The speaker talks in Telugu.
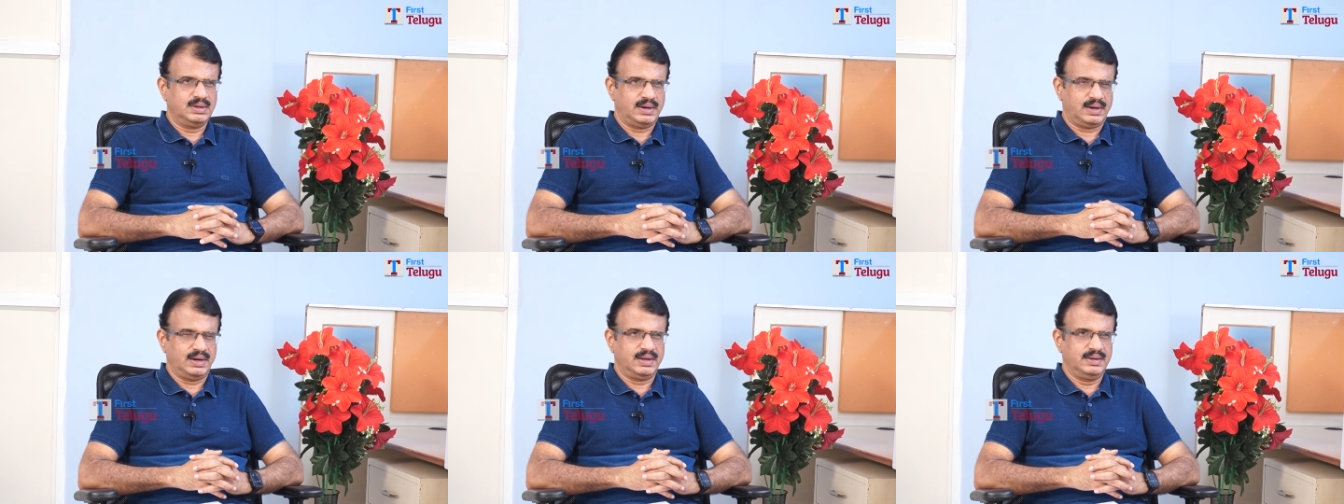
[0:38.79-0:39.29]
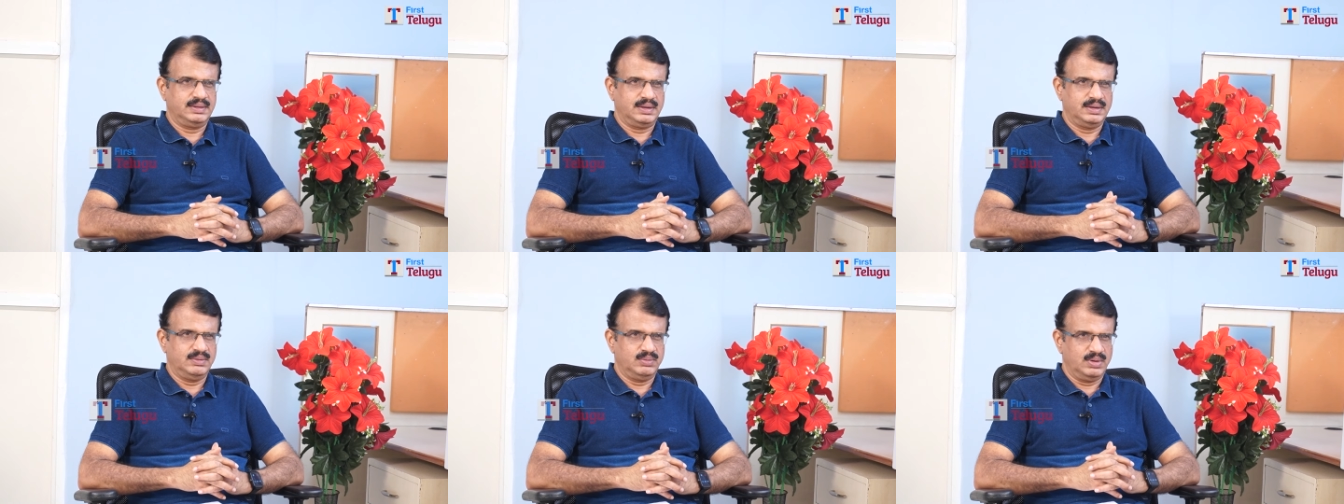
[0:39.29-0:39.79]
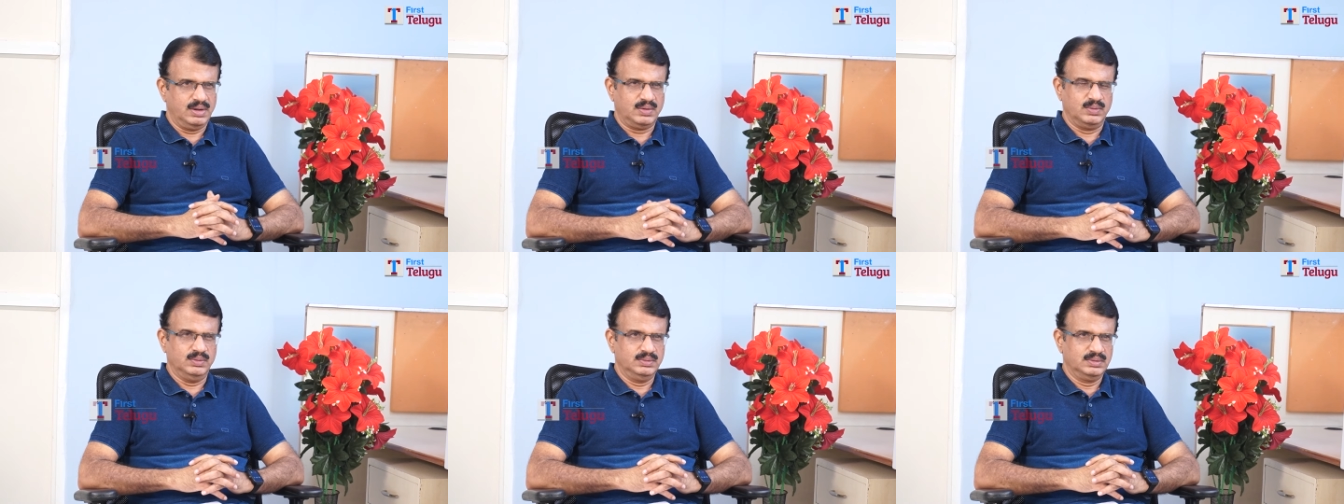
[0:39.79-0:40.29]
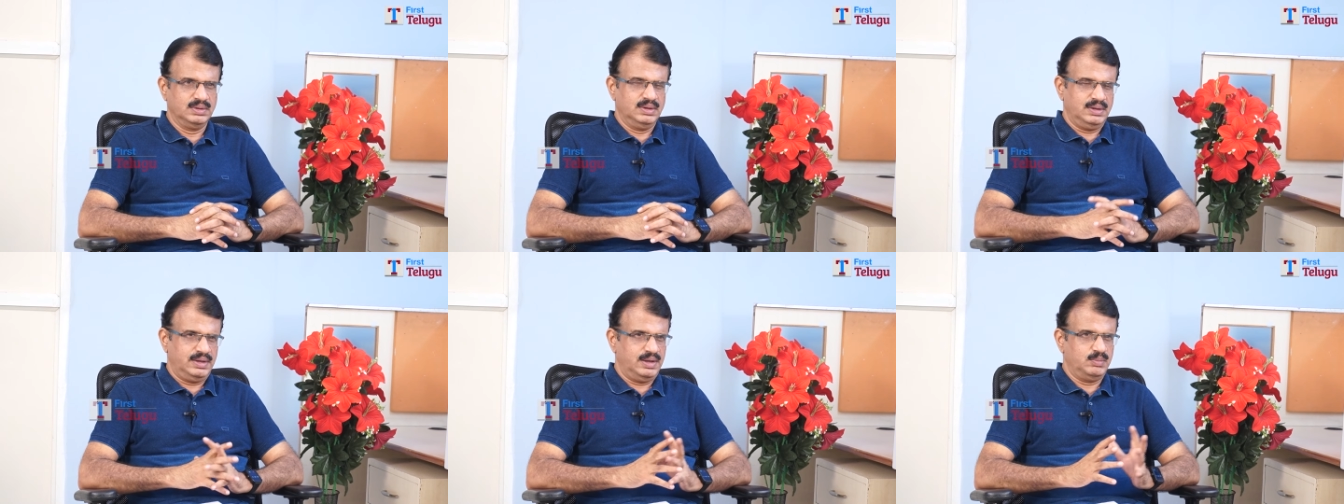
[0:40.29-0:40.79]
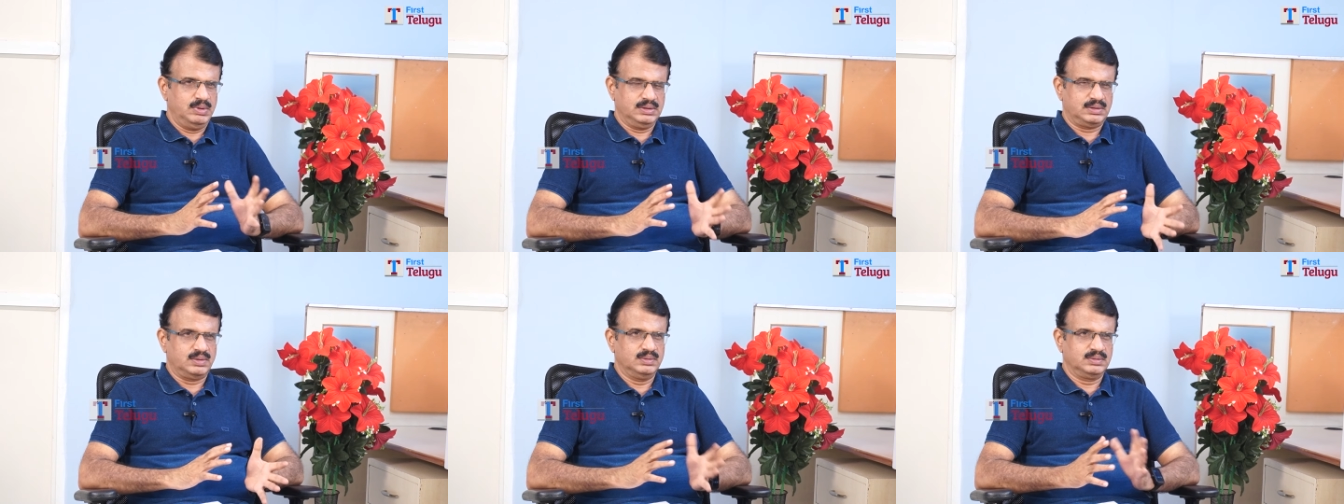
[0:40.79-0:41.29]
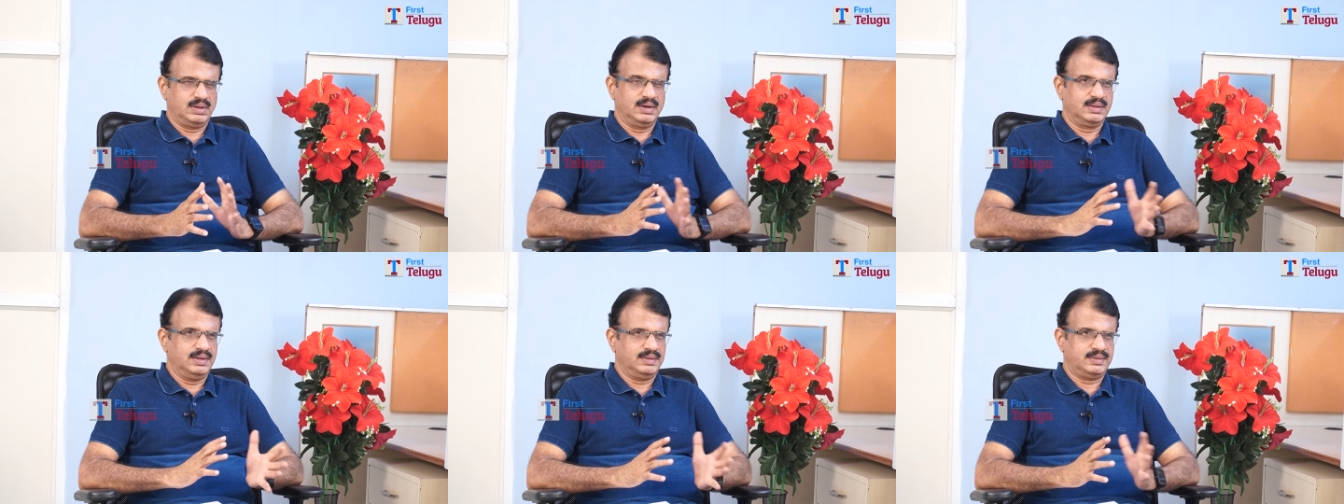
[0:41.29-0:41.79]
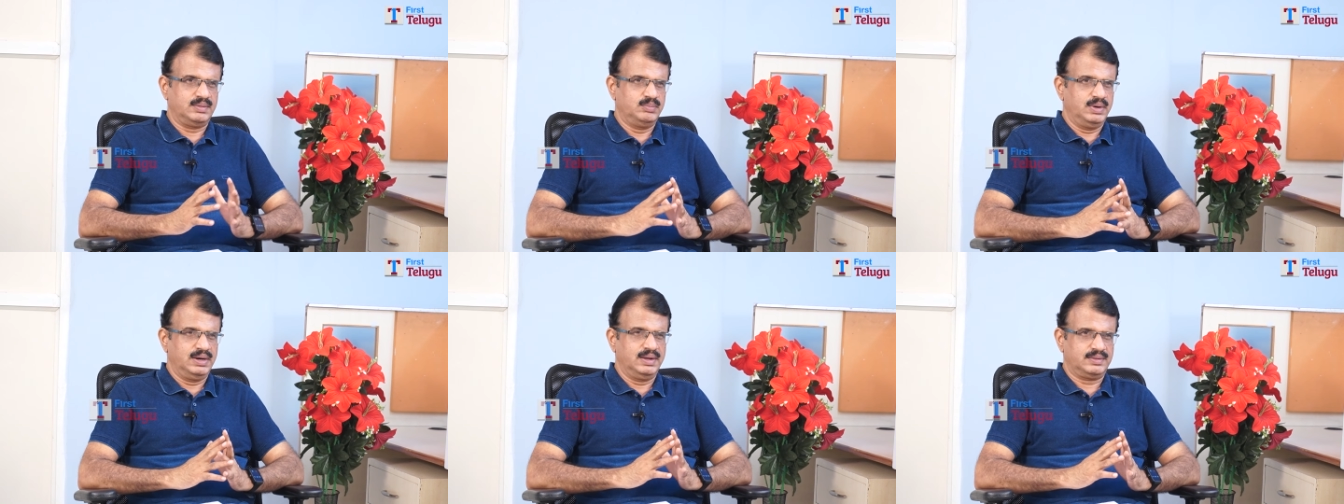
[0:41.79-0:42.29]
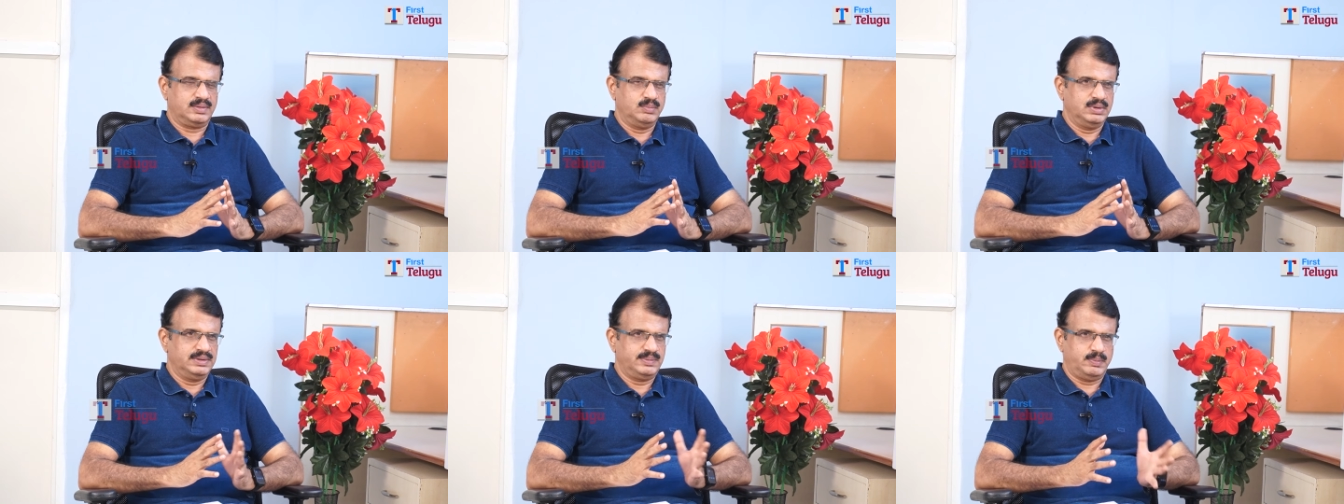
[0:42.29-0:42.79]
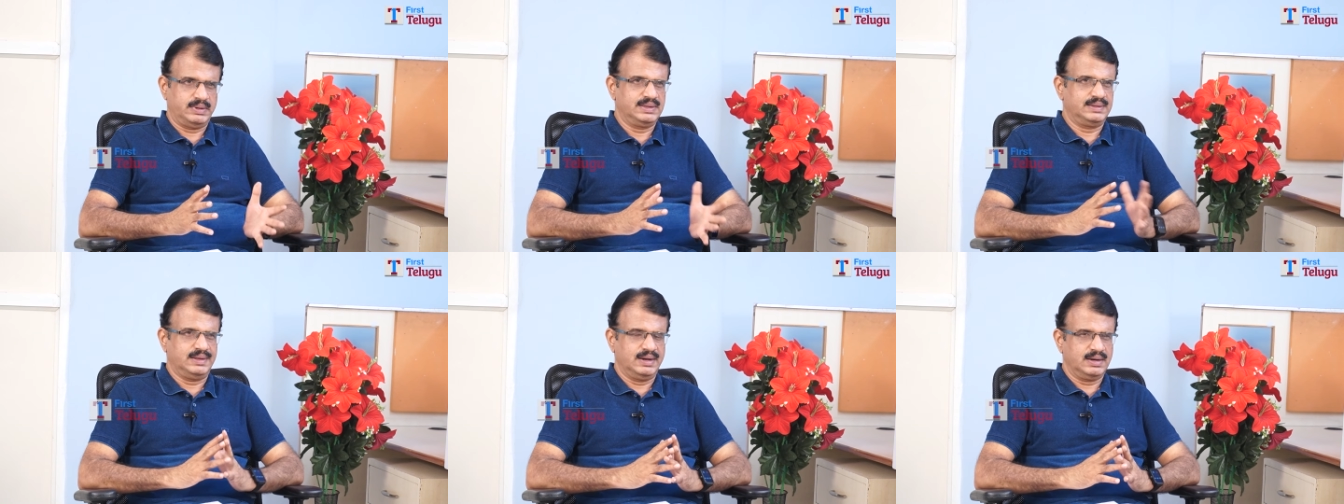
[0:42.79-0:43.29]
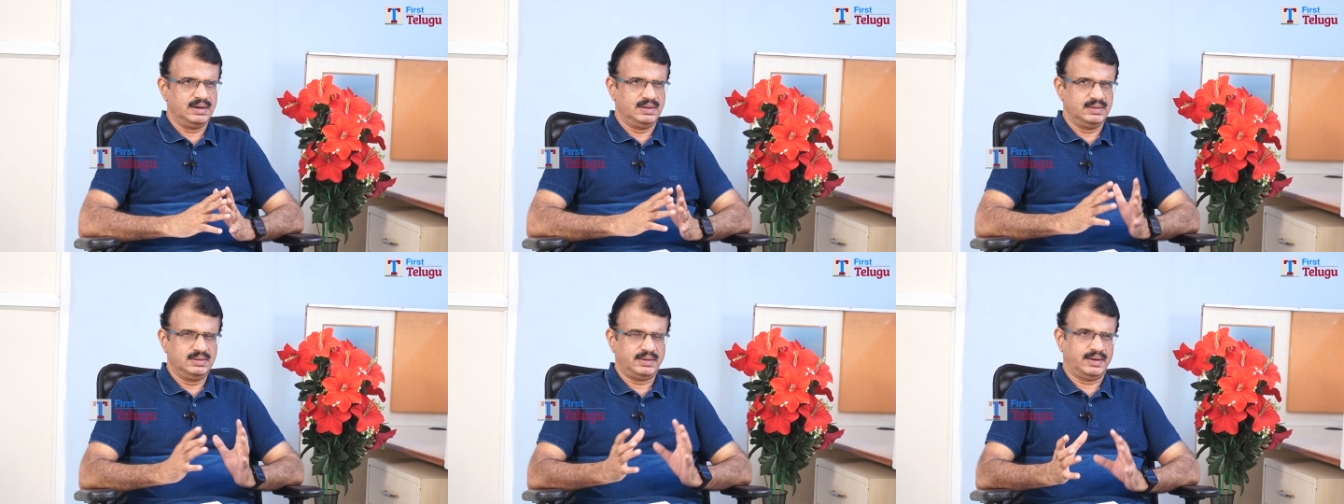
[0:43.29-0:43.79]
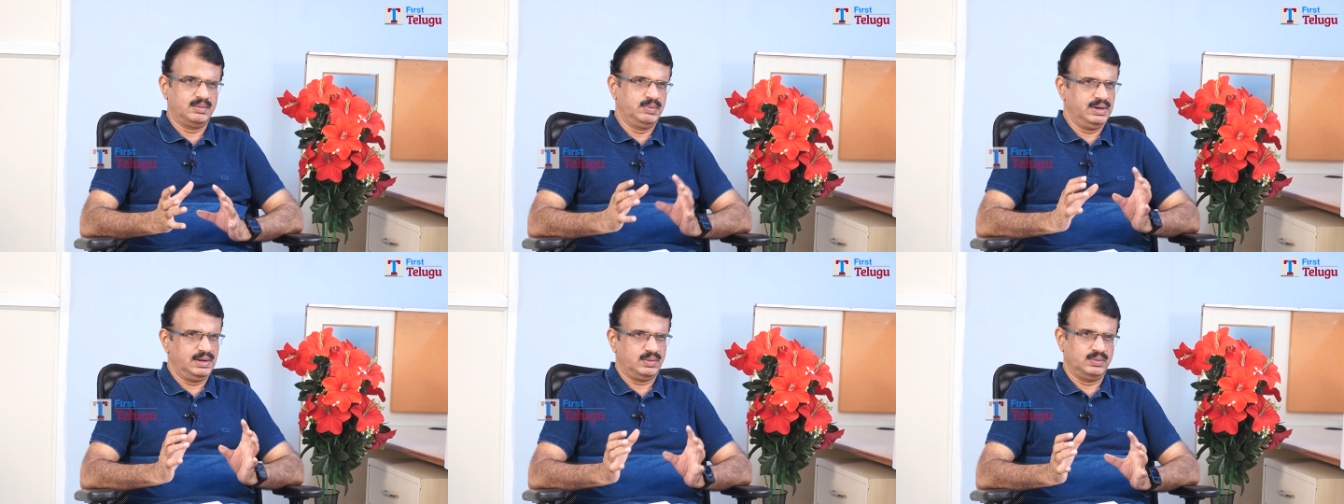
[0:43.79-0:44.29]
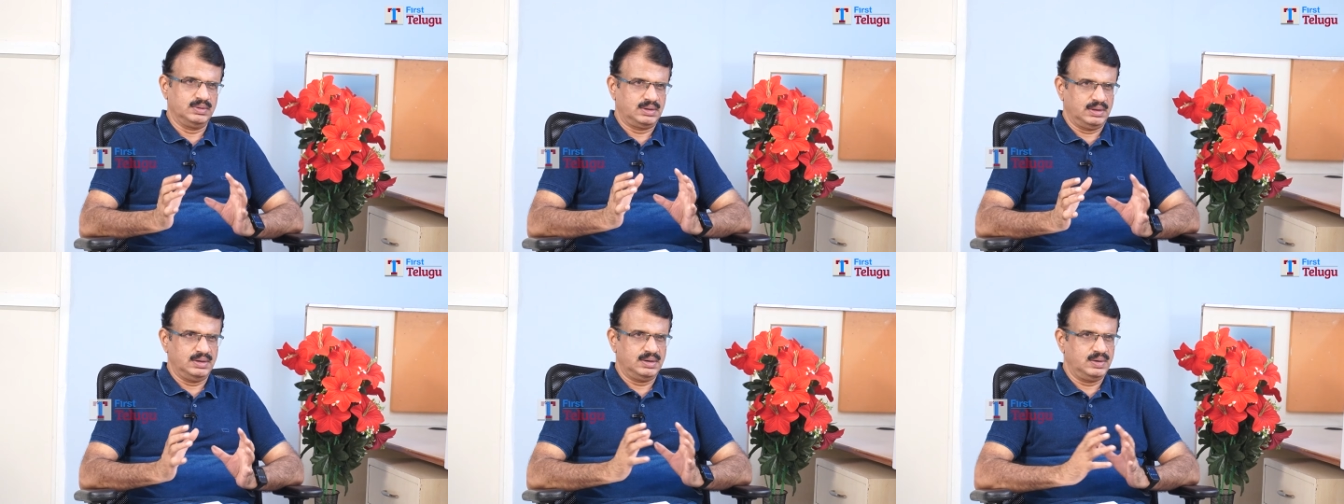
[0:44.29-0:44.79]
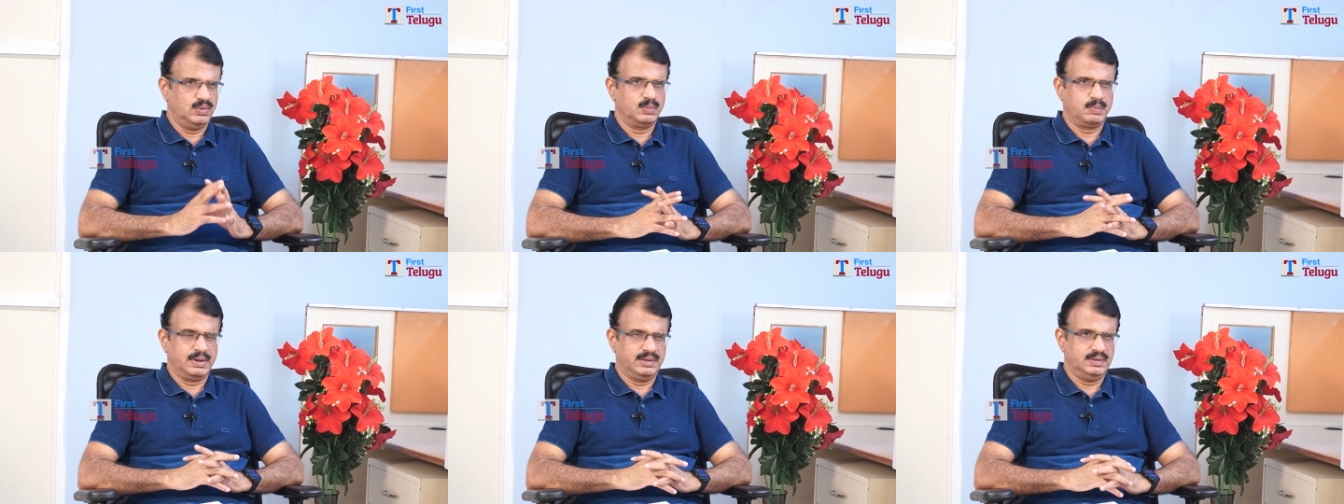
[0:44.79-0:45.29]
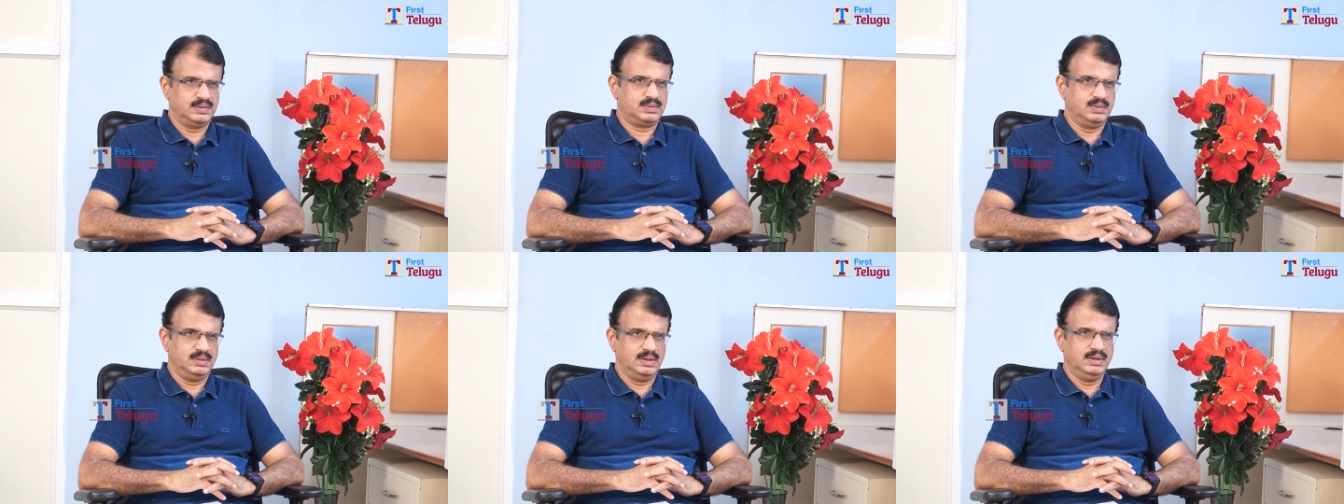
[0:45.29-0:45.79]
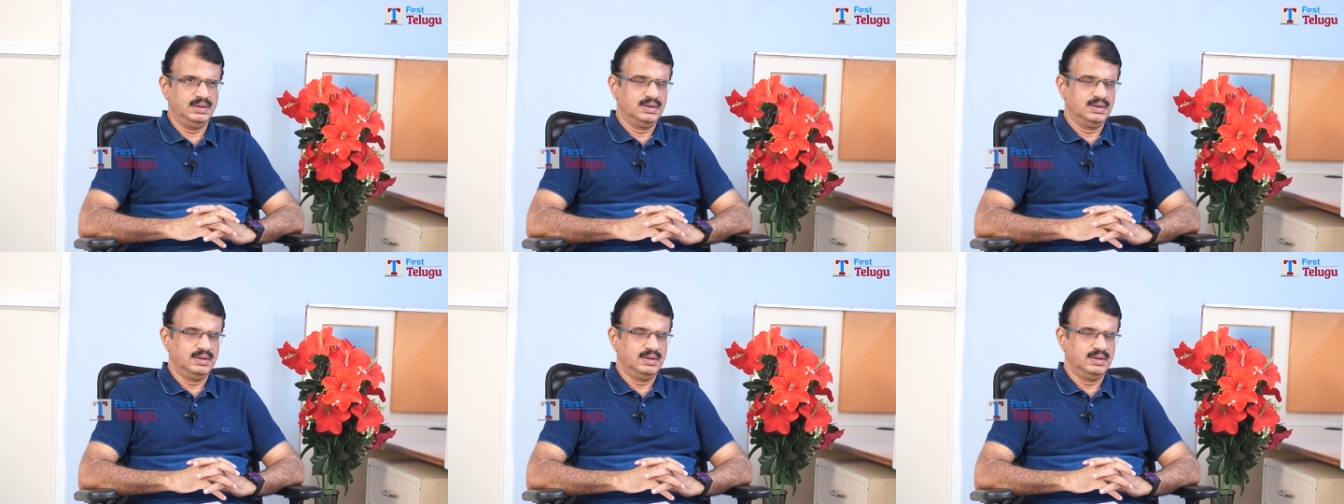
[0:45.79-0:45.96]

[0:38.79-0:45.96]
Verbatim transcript: ఎట్లాగైతే ఉన్నారో ఏమాత్రం తెలుగుదేశం మీడియాకి సంబంధించి పెద్ద తేడా లేదు జగన్ మీడియా కొంత డౌన్ ప్లే చేస్తుంది